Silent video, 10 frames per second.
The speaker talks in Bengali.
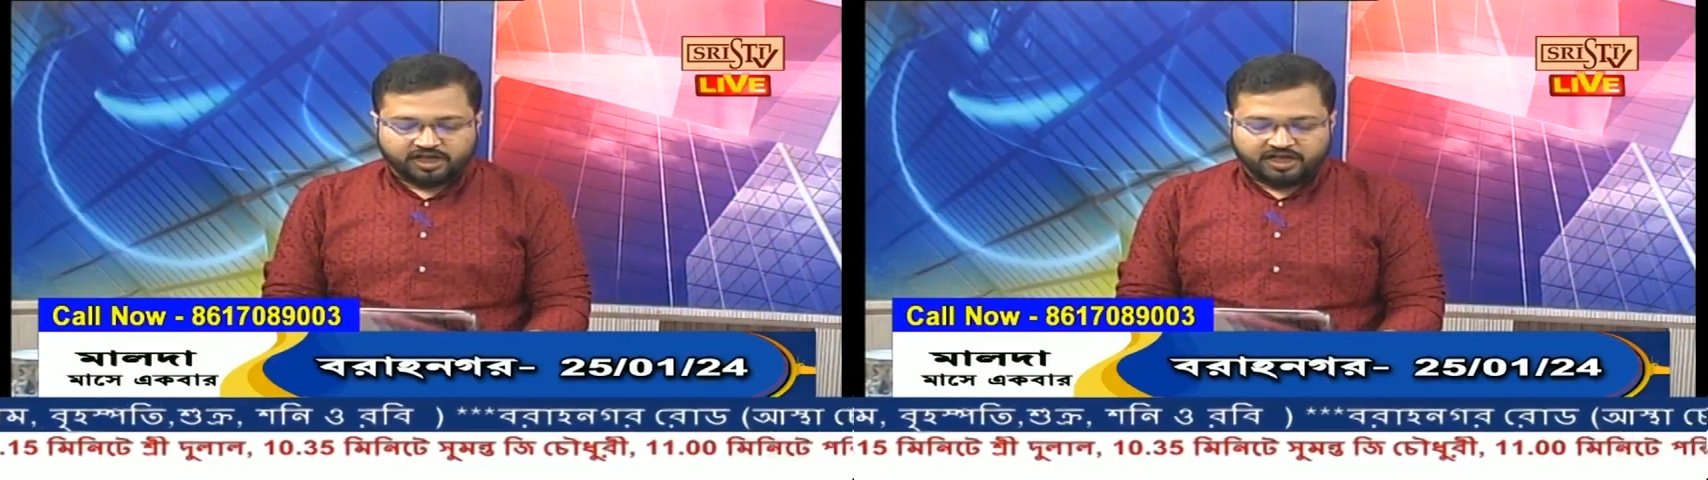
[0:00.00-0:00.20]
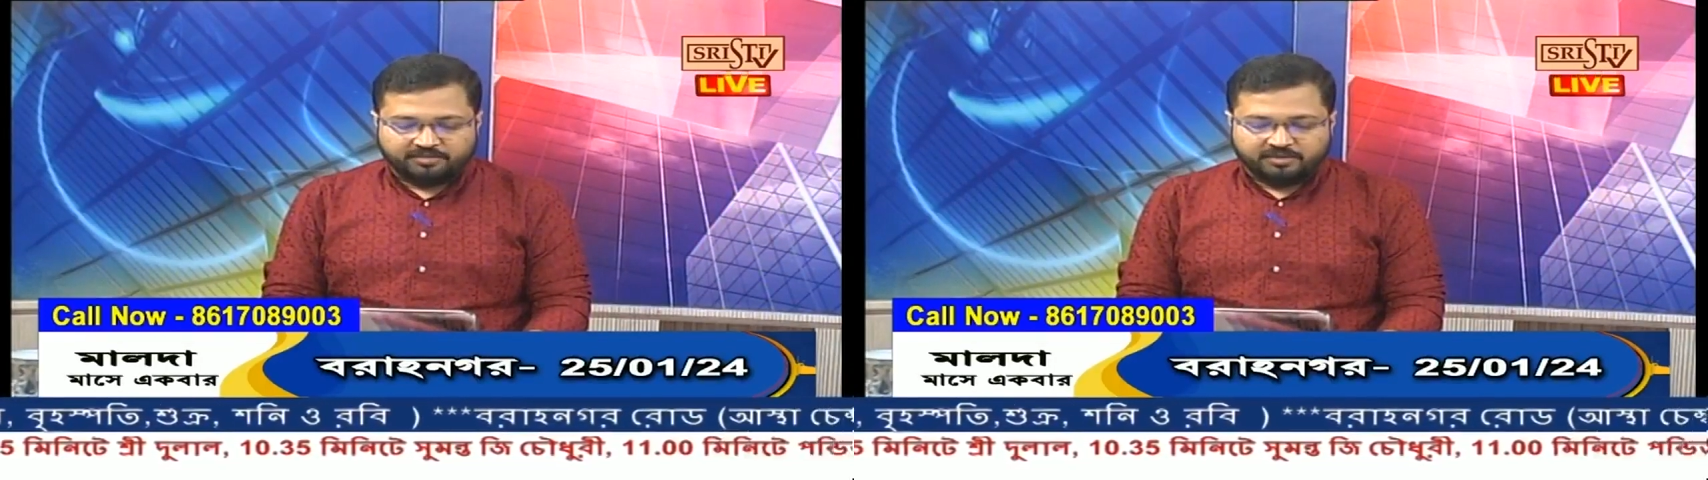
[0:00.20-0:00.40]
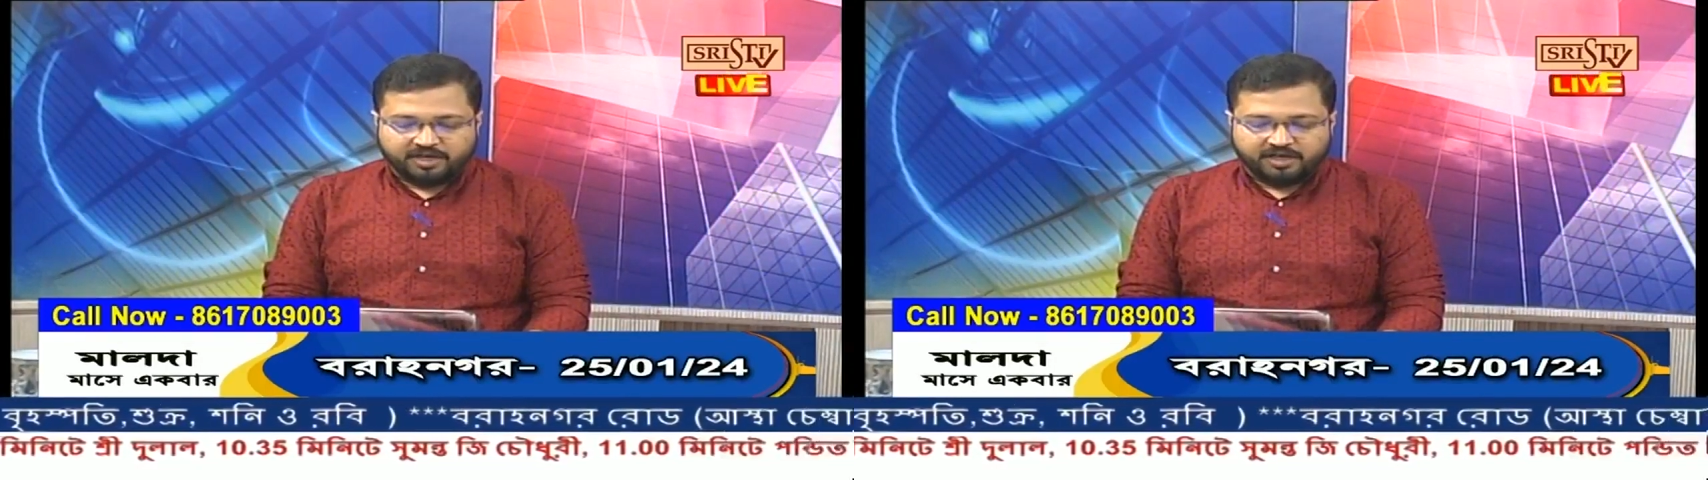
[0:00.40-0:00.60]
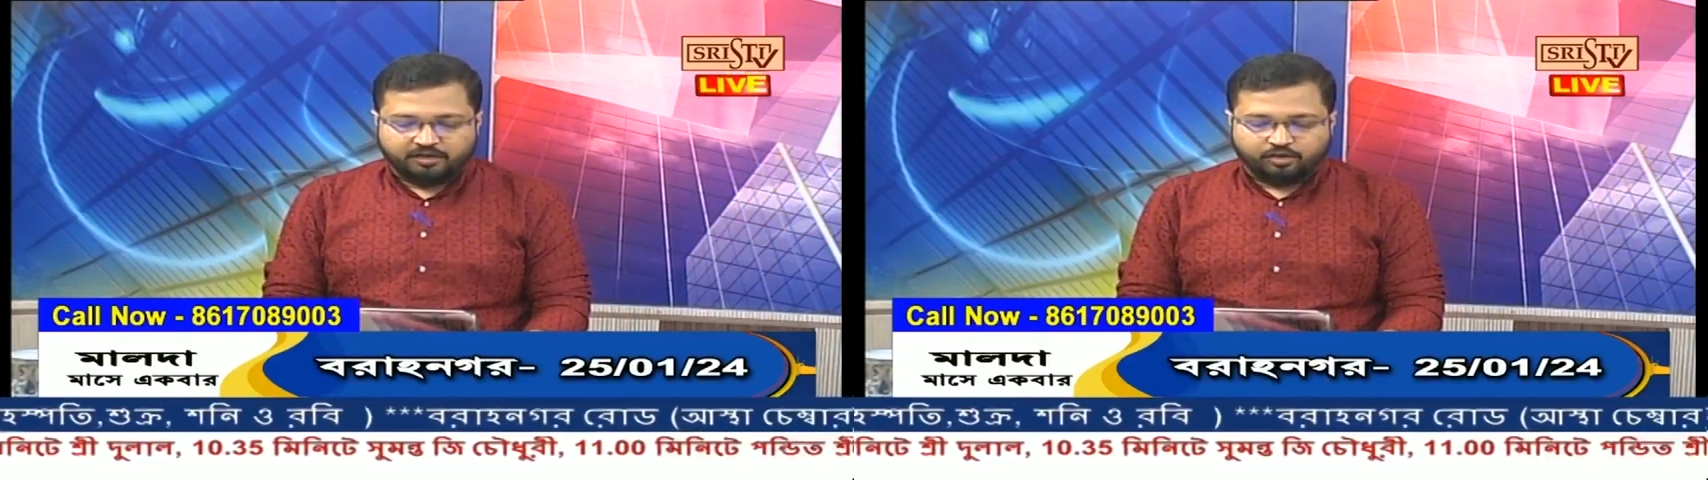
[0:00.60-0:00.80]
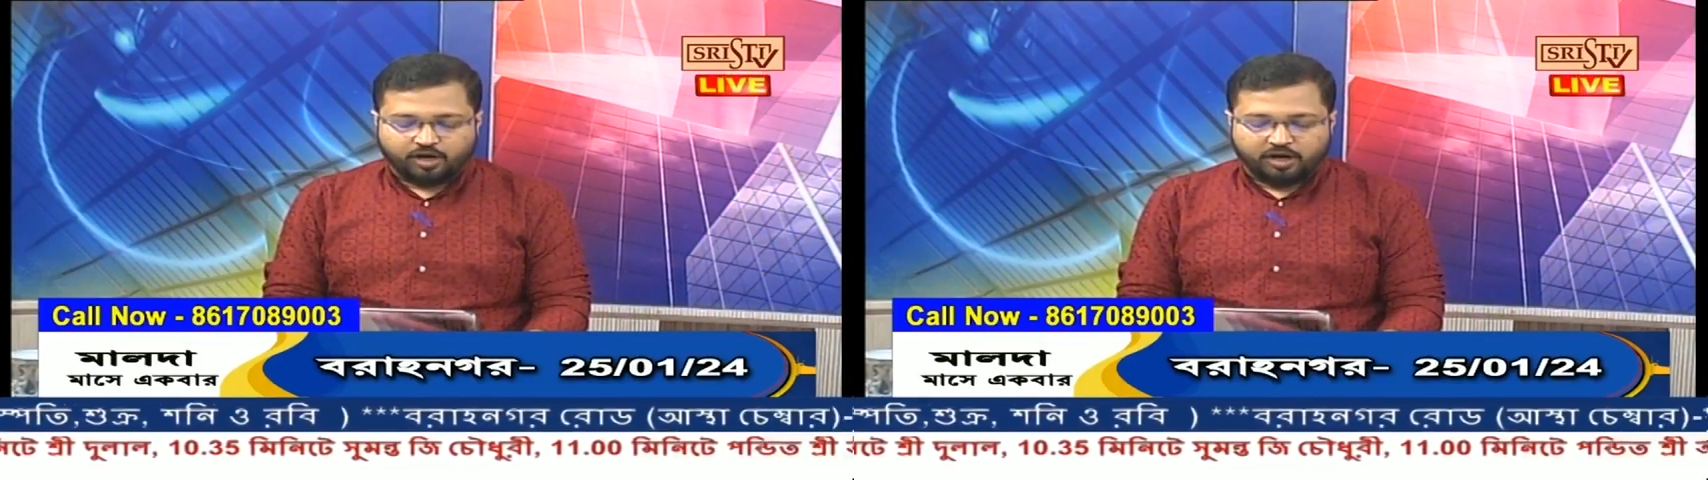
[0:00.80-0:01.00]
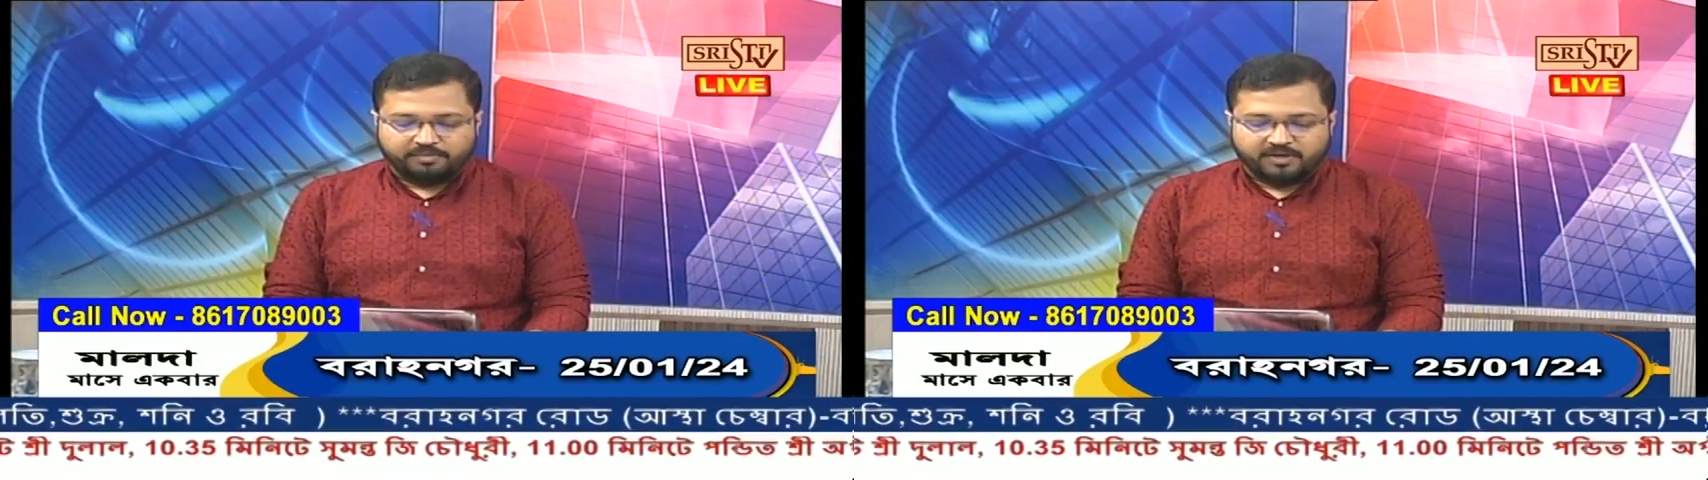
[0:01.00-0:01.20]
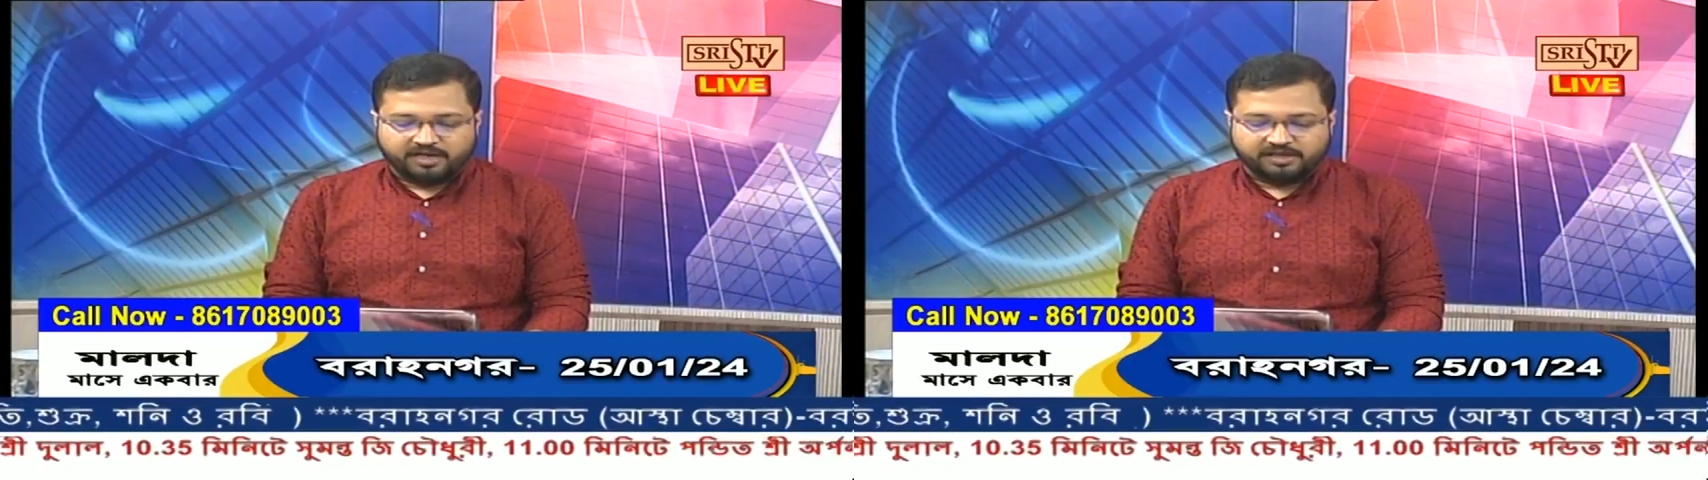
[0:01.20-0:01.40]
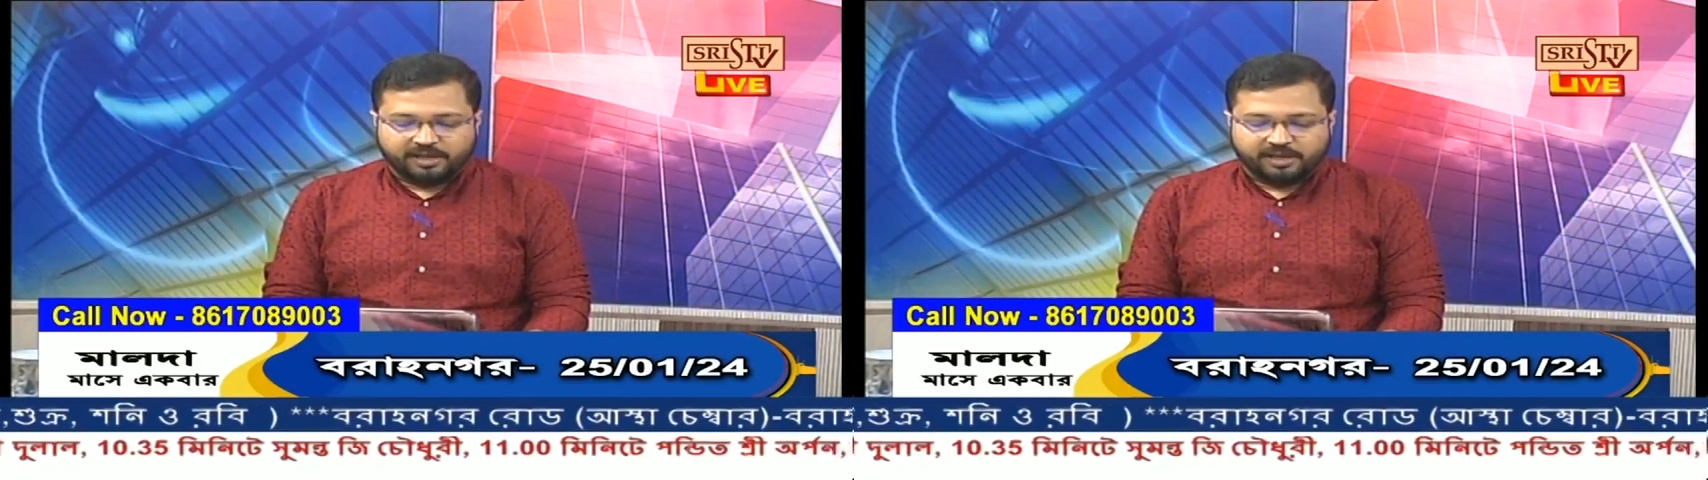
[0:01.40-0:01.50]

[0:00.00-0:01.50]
থাকা মানে কিন্তু আপনার